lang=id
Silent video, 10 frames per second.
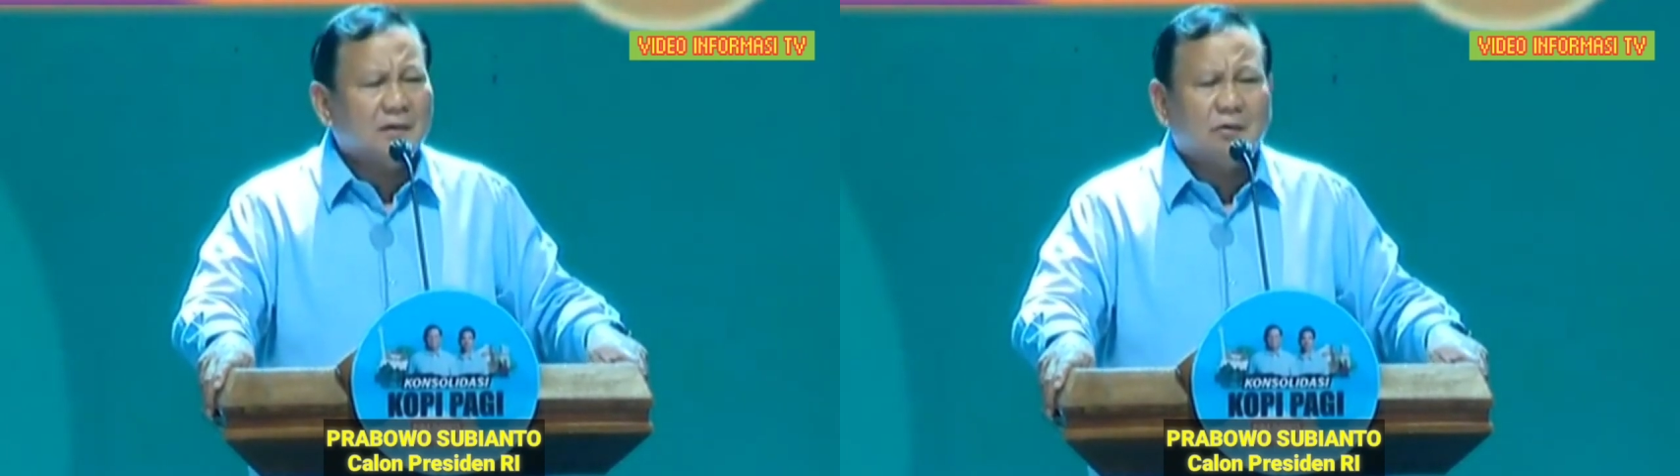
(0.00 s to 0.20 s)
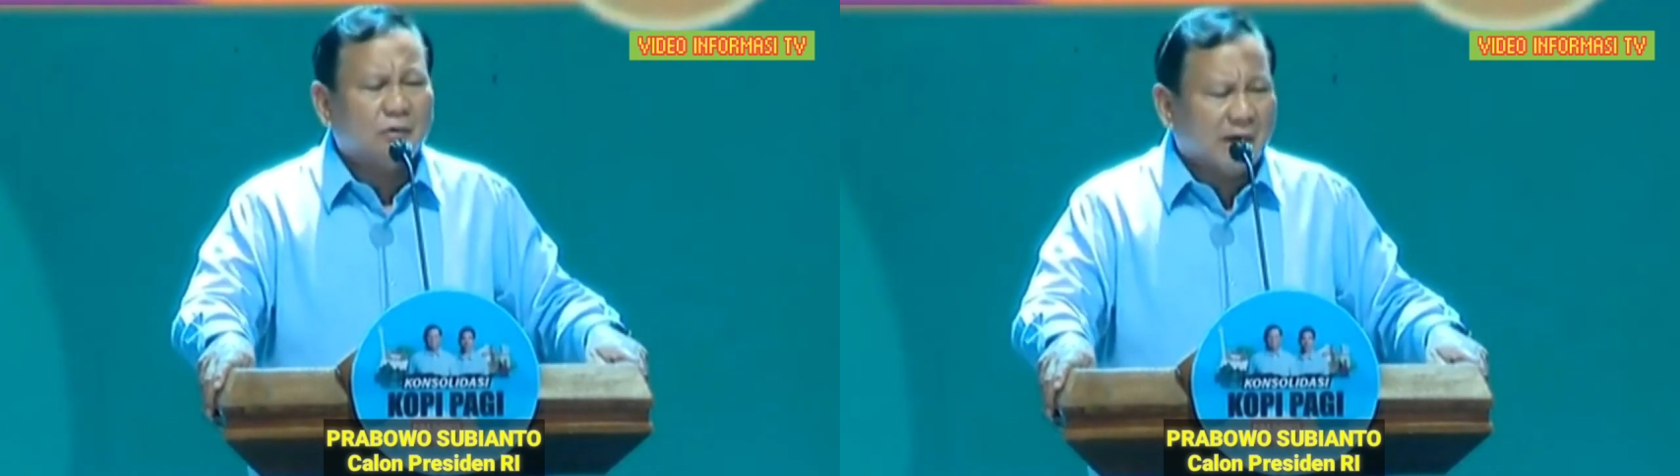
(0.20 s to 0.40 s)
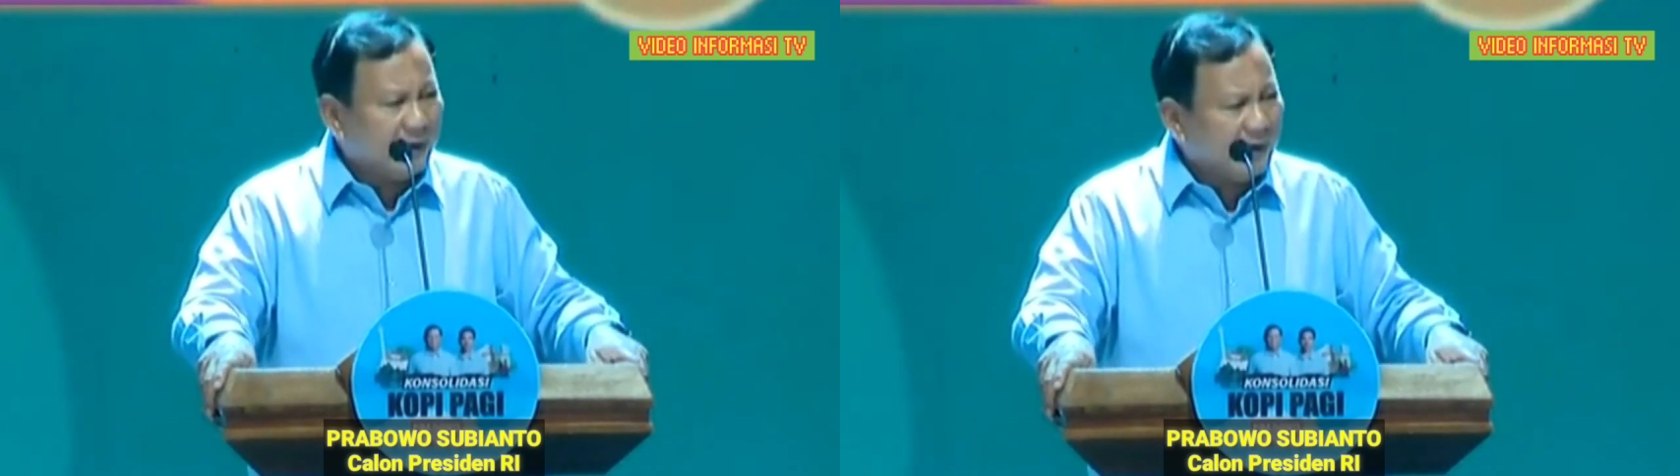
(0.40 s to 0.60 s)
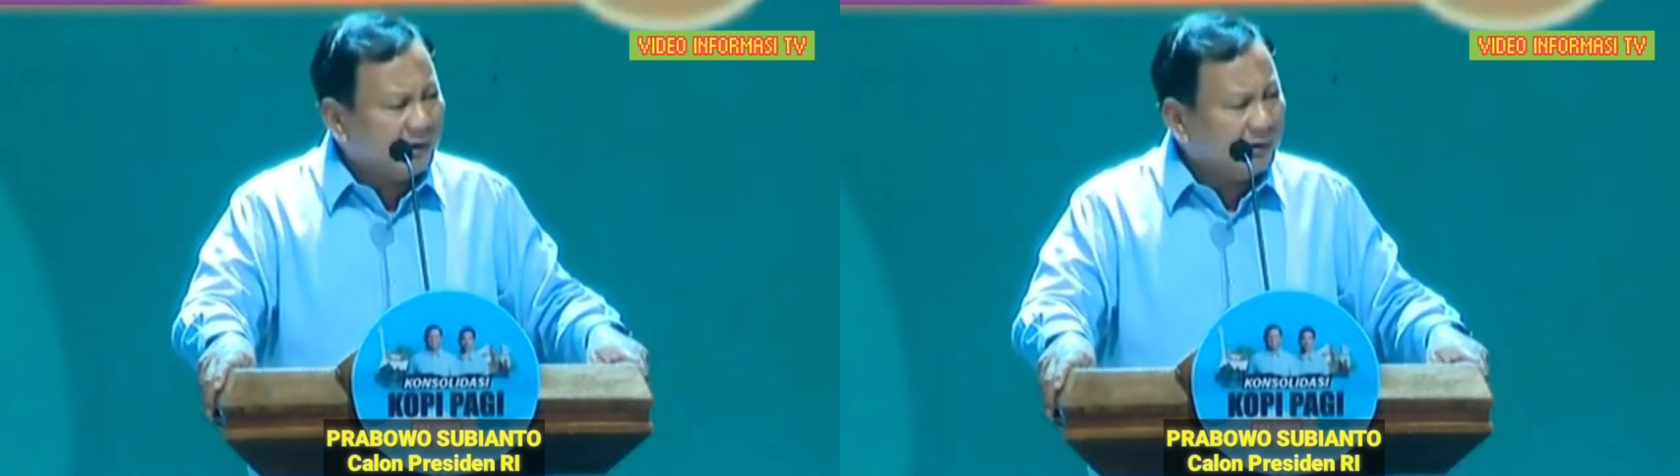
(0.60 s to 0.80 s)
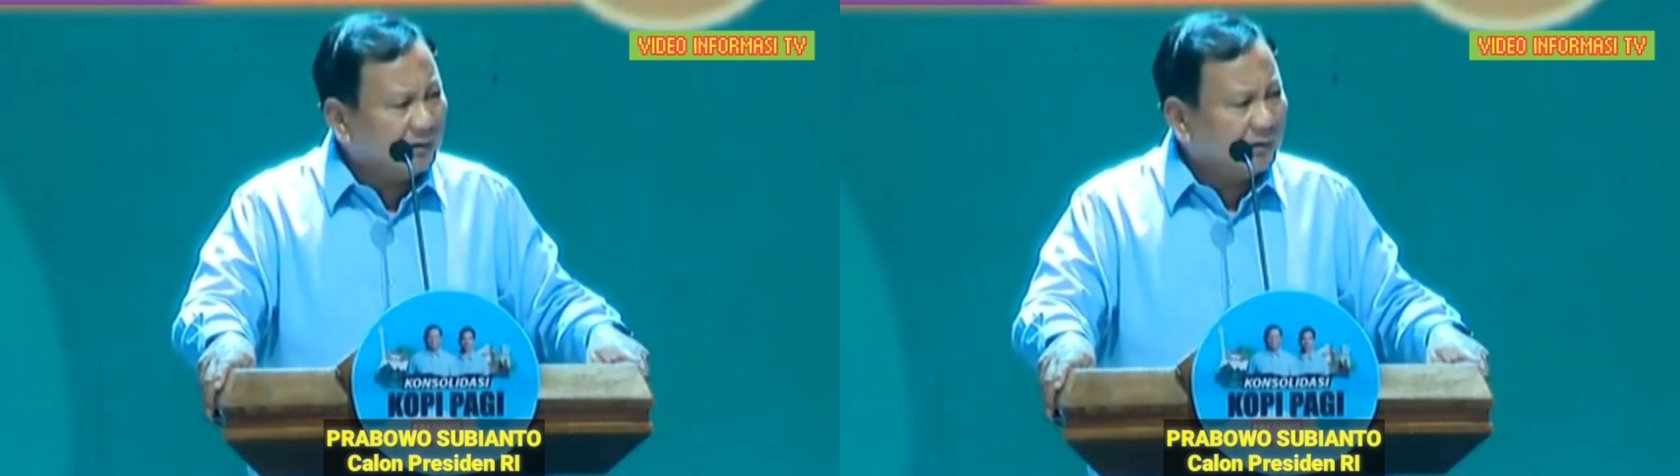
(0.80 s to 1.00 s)

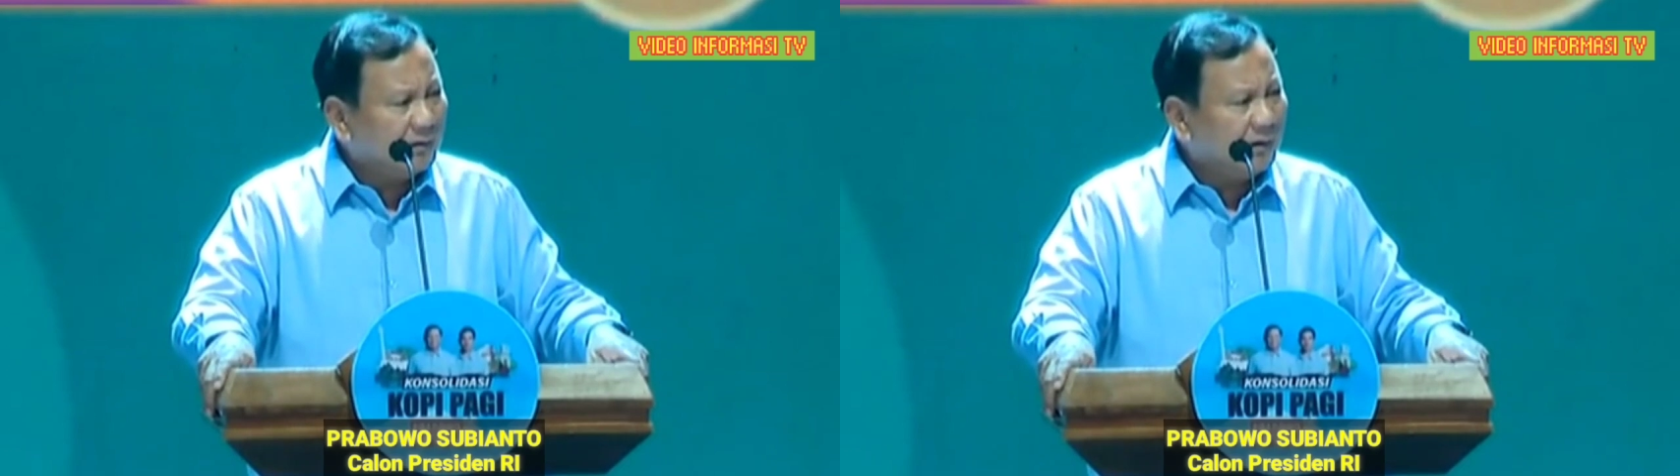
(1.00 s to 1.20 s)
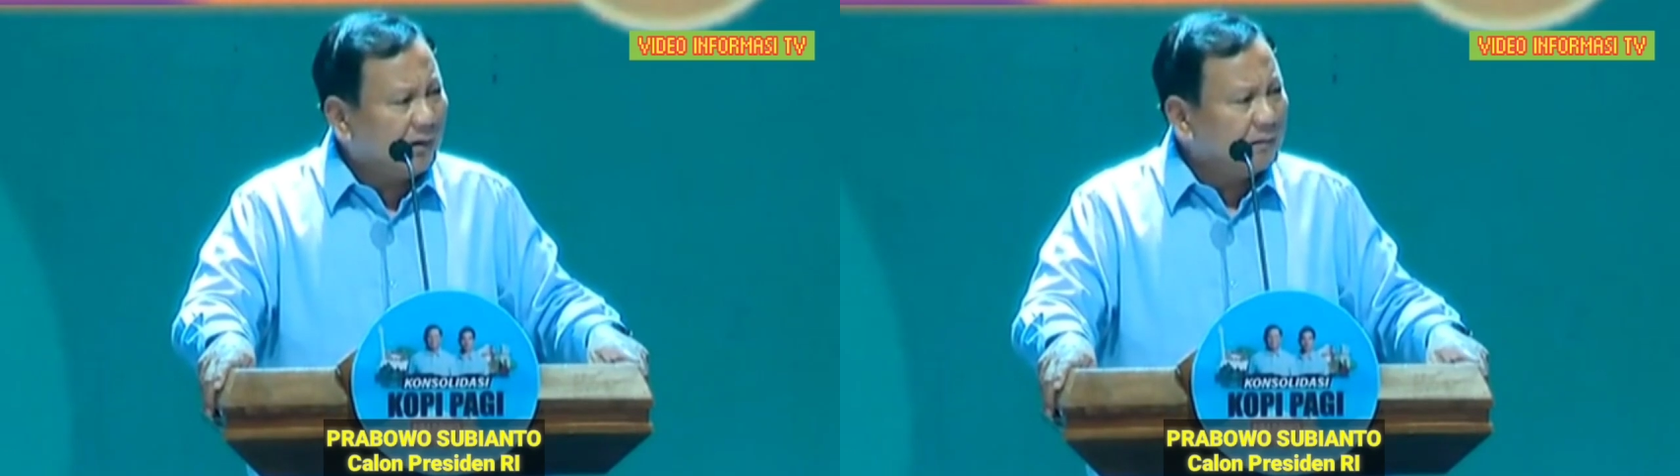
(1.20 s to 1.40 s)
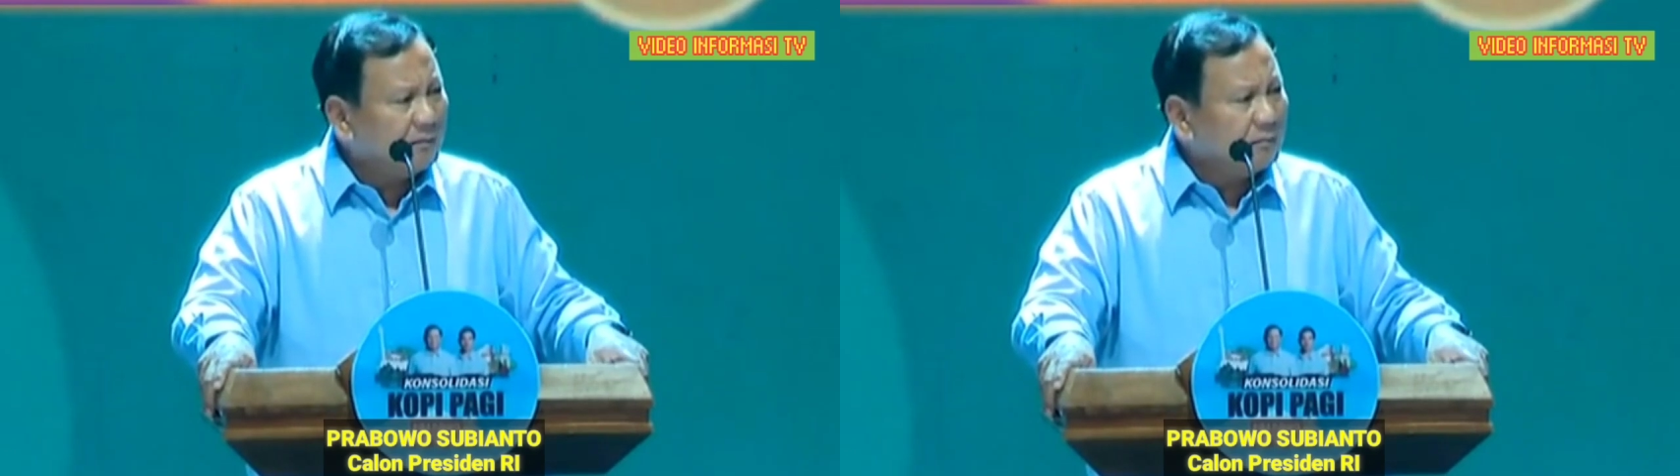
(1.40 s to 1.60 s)
kekurangan ya